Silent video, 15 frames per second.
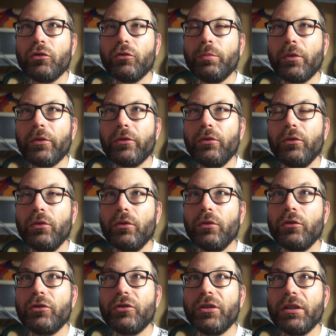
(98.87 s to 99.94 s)
Je pense
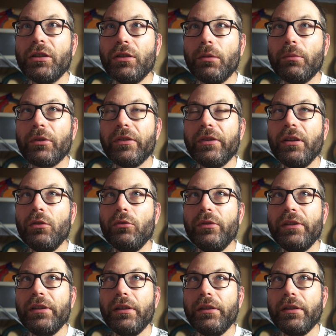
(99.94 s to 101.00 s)
que j'ai commencé à
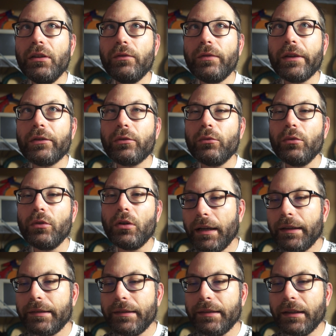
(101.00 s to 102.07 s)
l'utiliser de façon
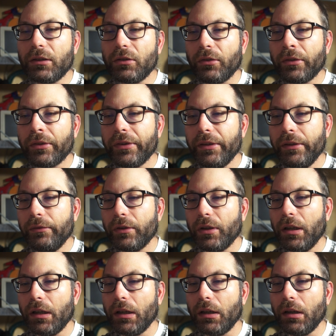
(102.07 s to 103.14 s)
assez
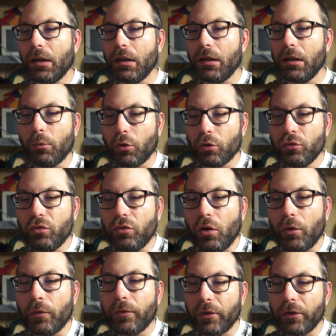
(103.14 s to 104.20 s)
intensive euh, à, mon retour
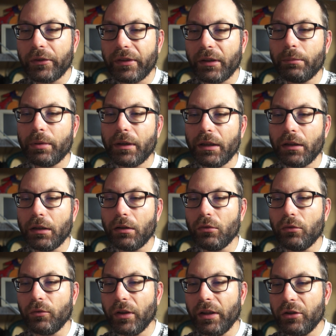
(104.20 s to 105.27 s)
en France après
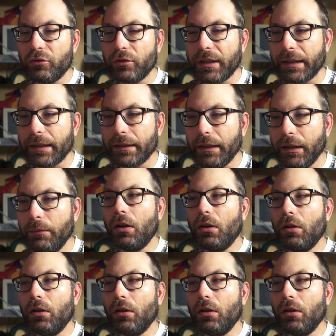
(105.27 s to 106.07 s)
le voyage au Canada.